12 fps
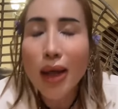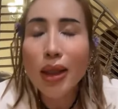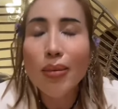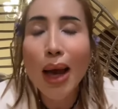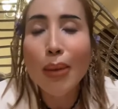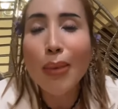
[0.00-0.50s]

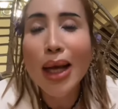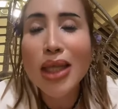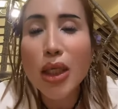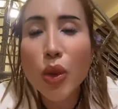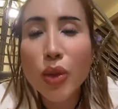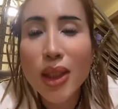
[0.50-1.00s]
ở tiểu bang
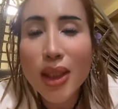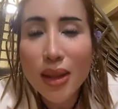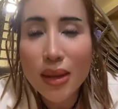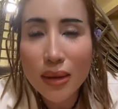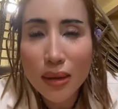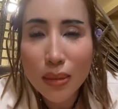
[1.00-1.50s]

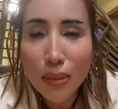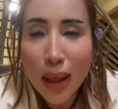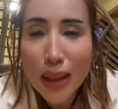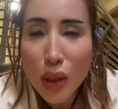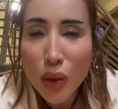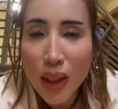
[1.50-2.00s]
Massachusetts
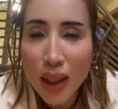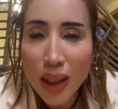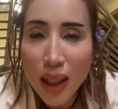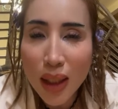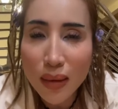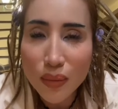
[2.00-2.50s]

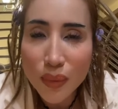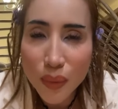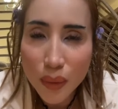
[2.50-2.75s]
Massachusetts á